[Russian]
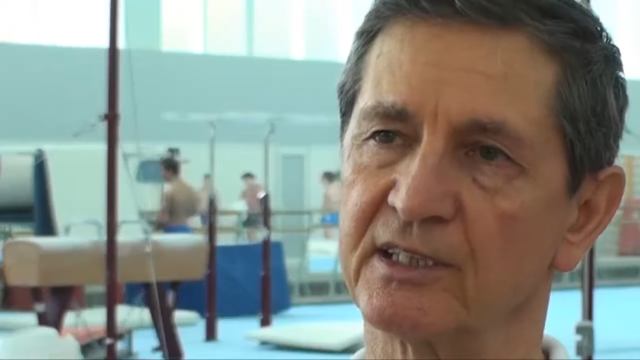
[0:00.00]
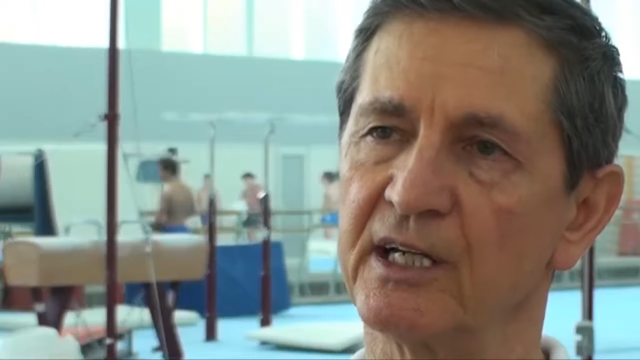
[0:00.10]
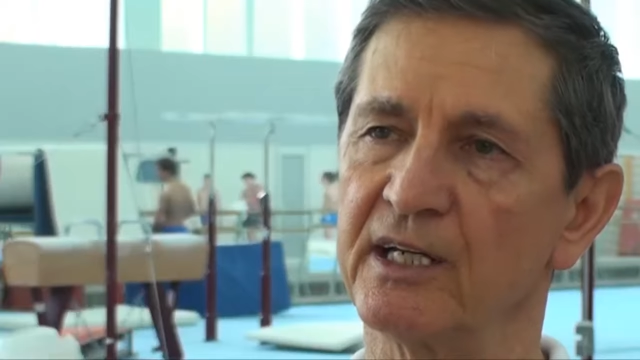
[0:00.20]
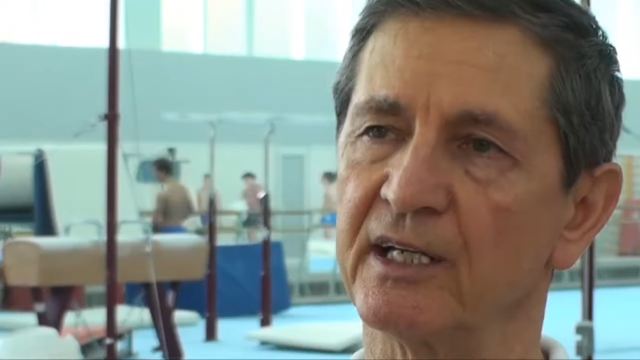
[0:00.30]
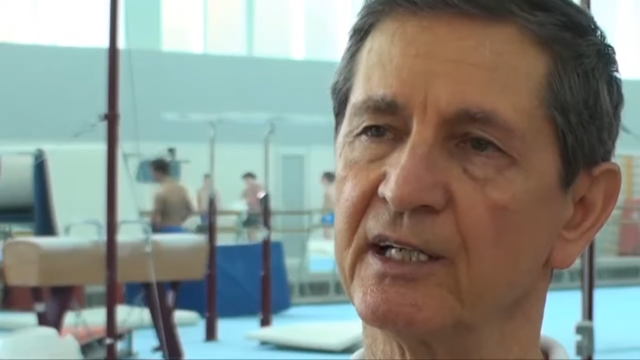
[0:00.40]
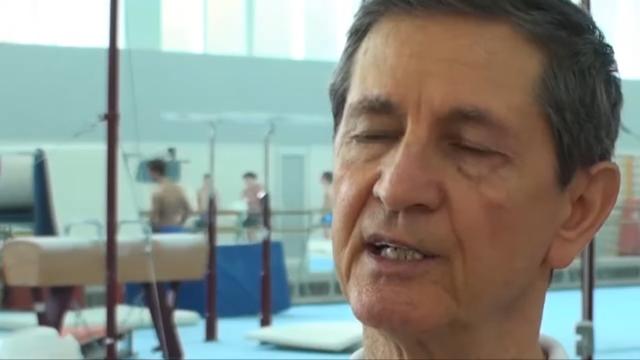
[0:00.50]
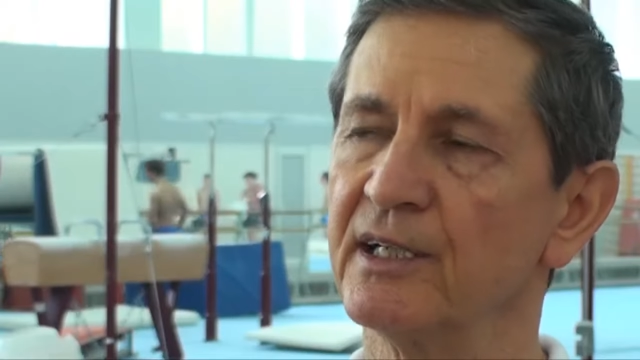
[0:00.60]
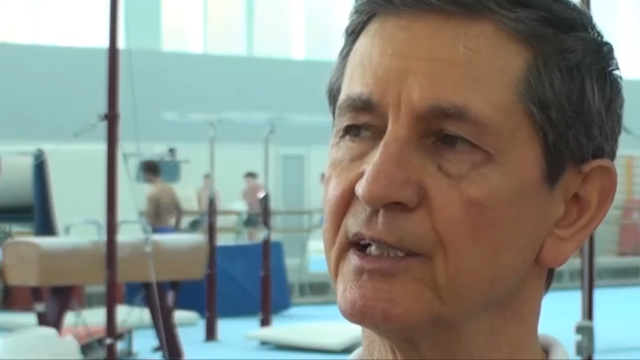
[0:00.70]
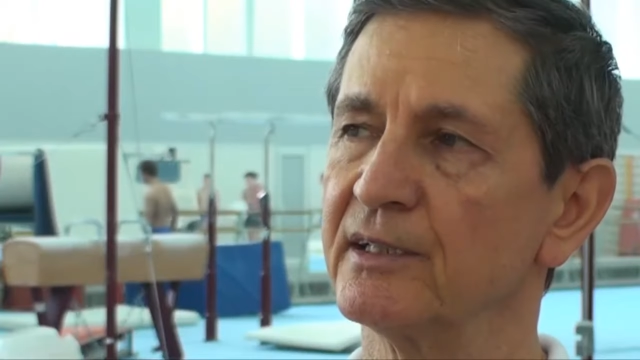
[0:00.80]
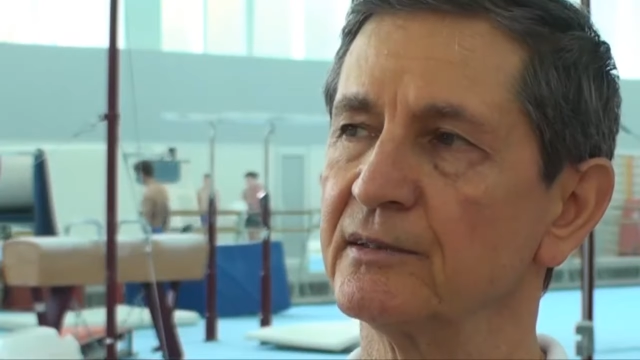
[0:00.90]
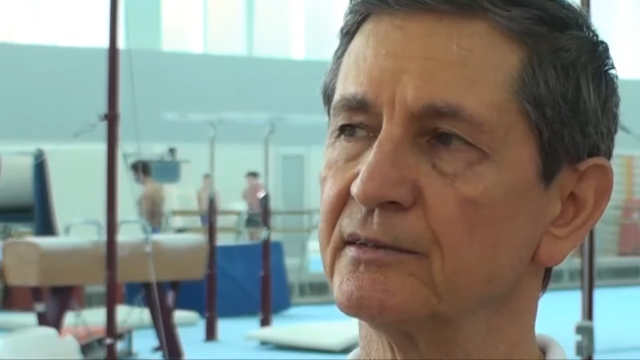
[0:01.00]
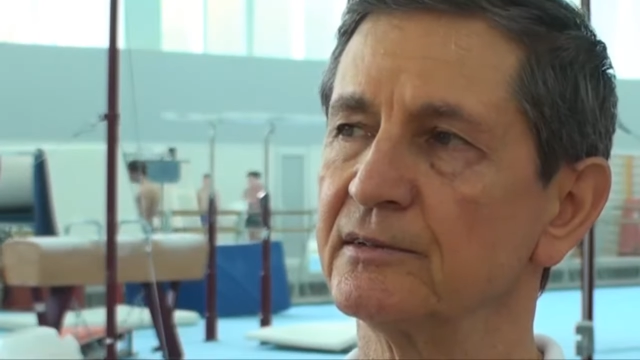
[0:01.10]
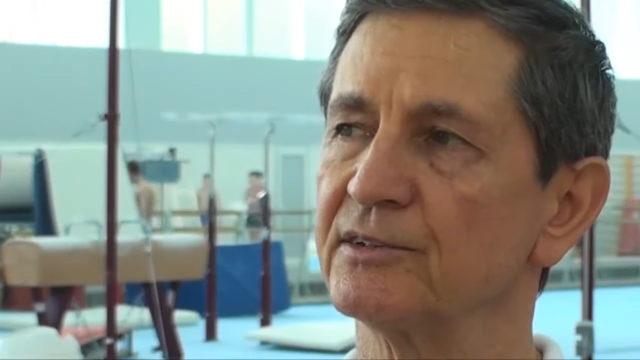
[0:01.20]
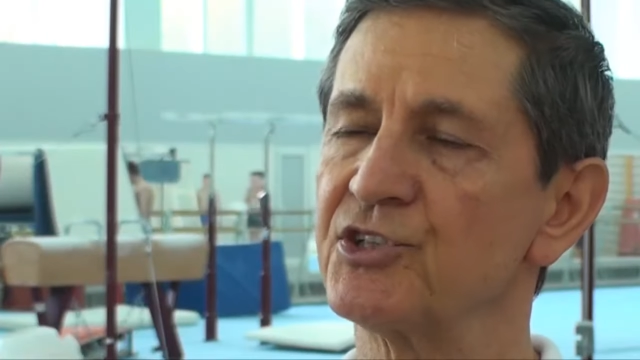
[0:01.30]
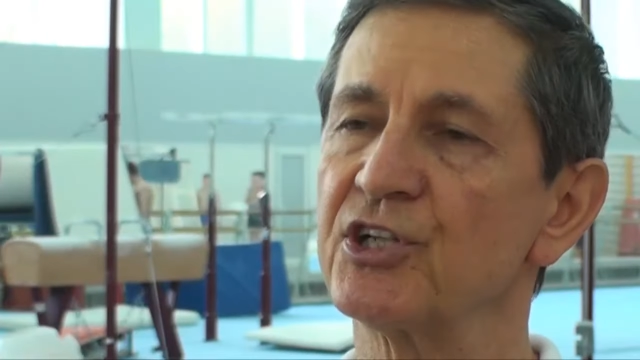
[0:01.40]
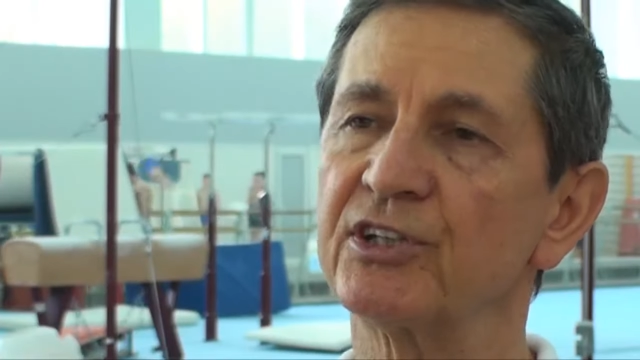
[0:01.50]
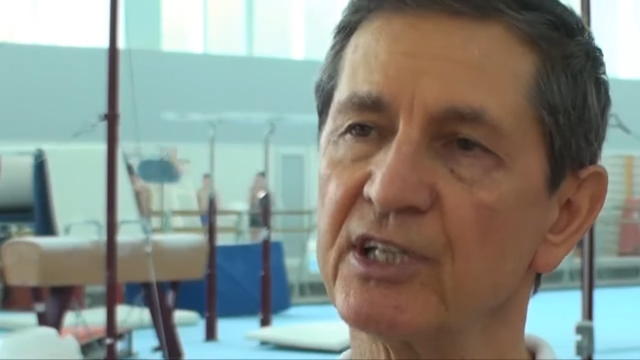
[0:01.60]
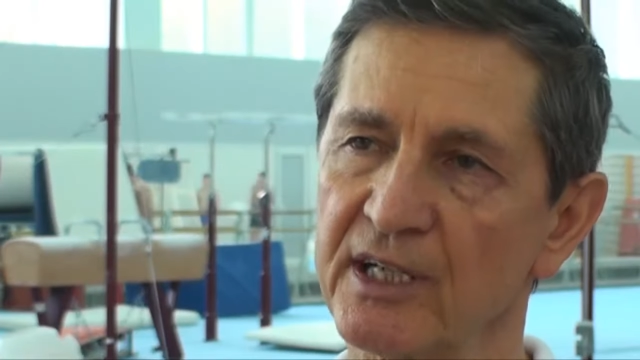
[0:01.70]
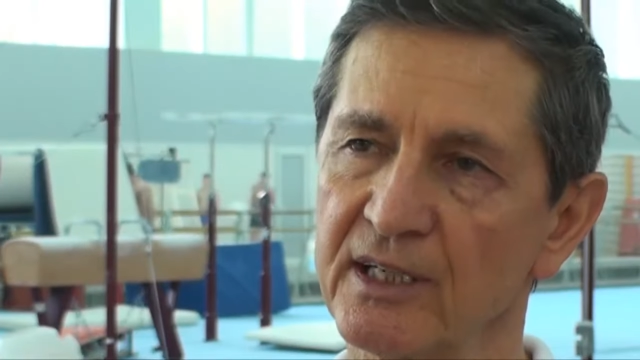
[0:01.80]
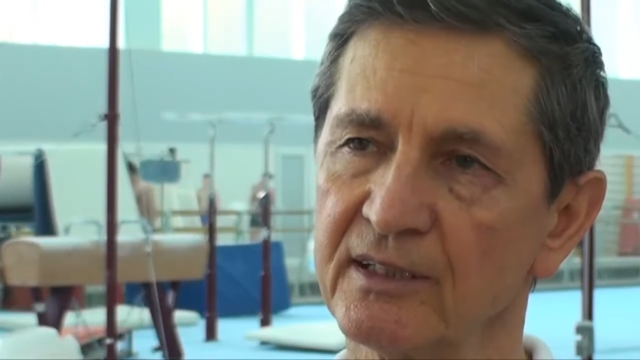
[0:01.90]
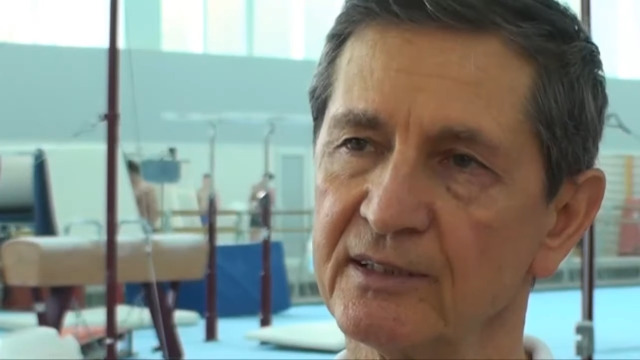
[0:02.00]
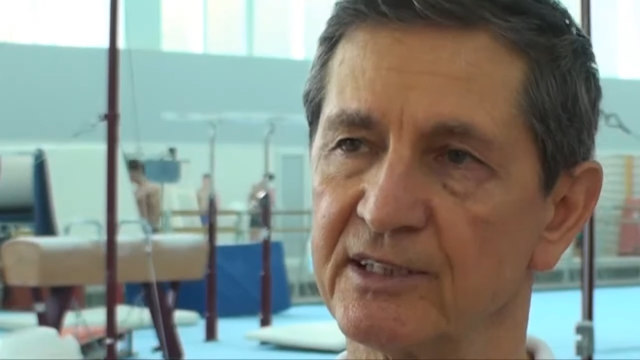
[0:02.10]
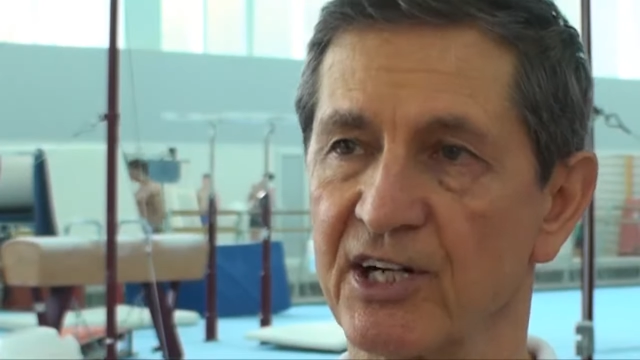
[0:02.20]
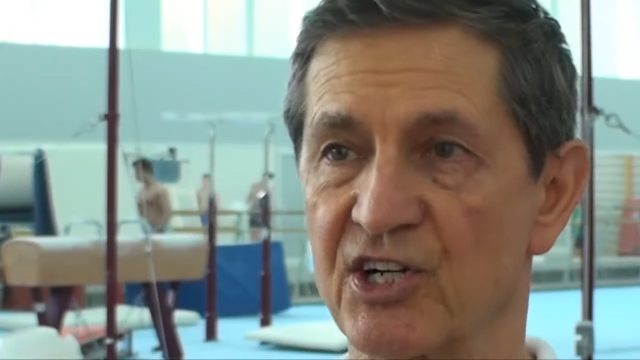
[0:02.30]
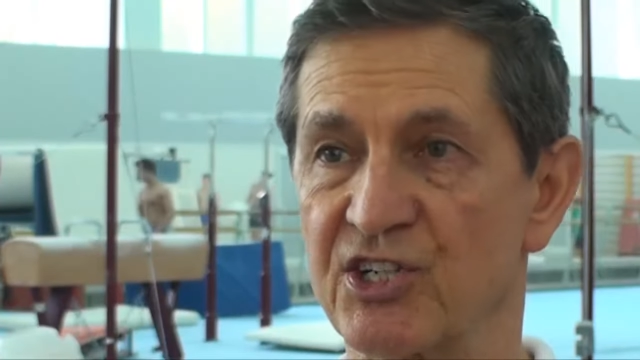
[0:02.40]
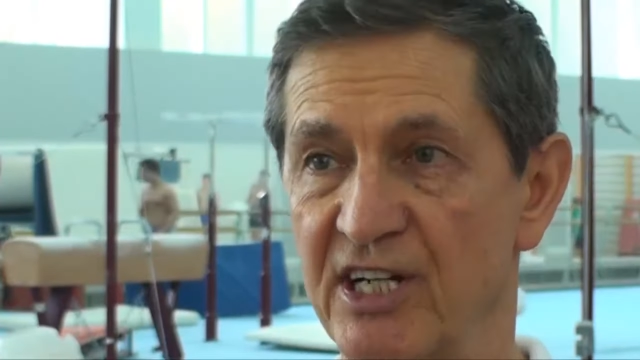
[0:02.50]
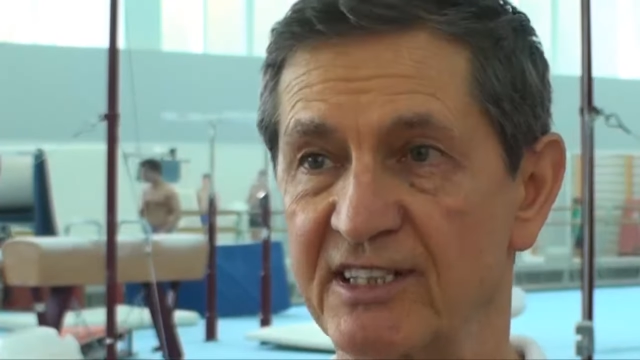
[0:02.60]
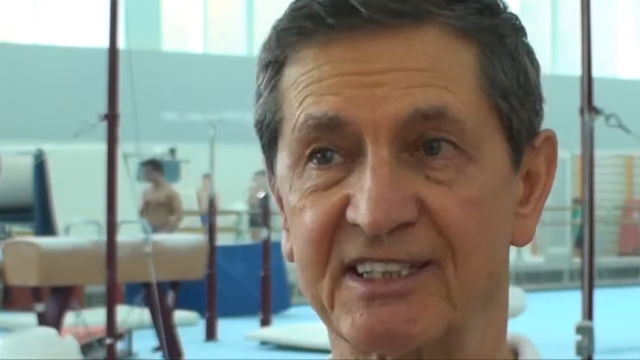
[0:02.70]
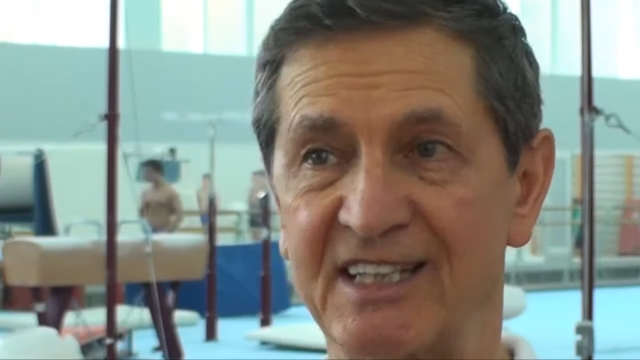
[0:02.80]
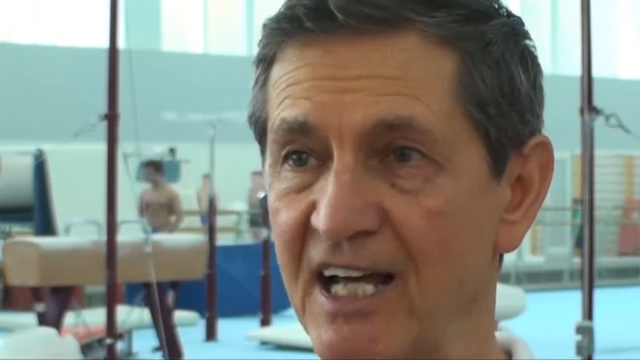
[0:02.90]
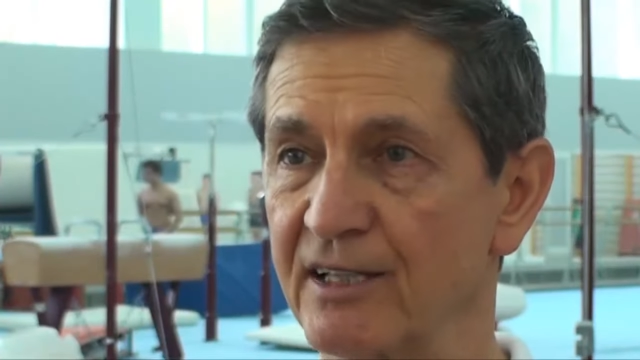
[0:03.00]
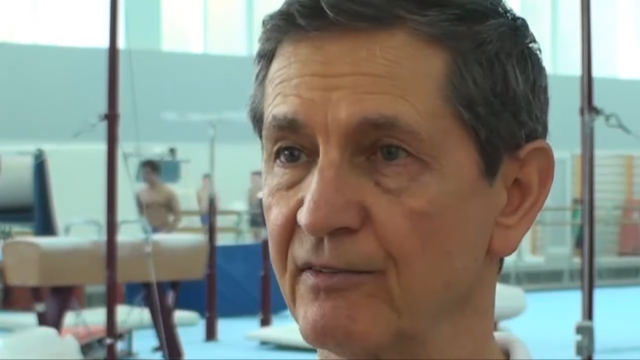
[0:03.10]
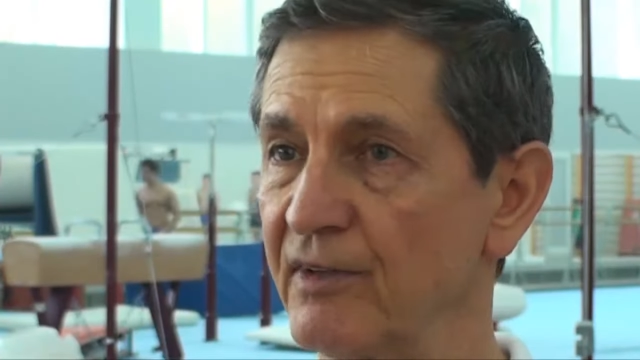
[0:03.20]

делили 4-6 стран